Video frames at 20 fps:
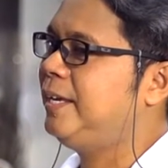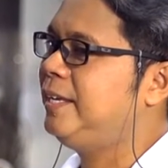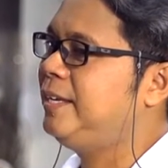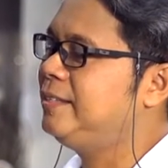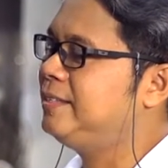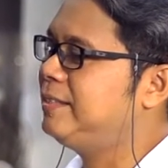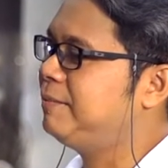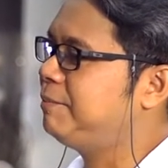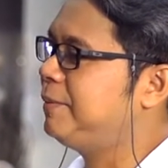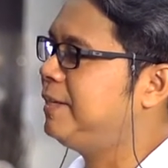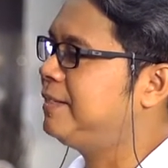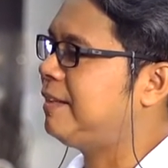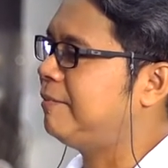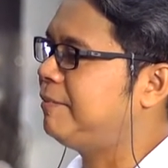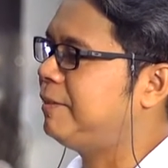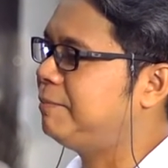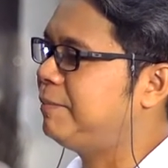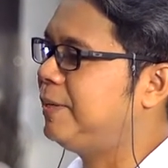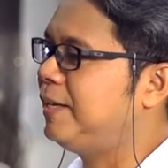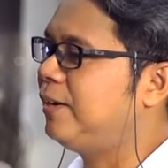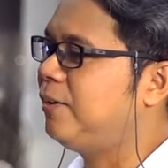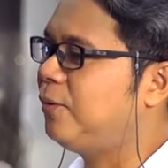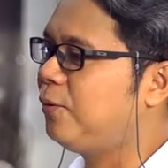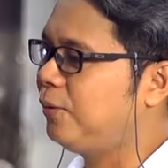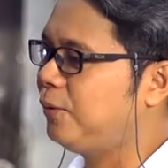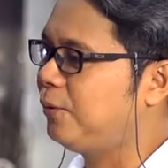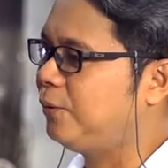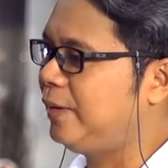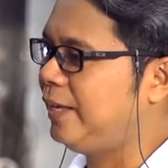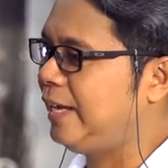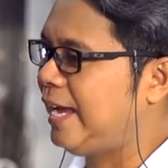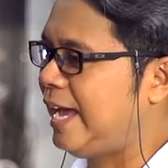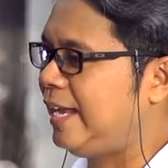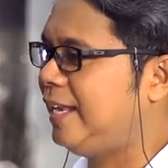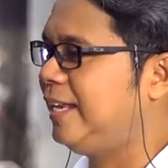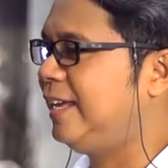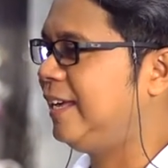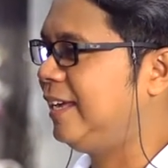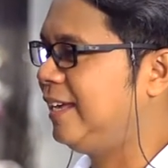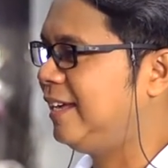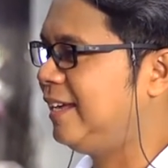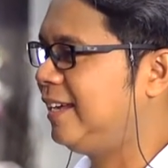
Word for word: ยี่สิบปีสามสิบปีก็คงอยู่ในงานเนี้ย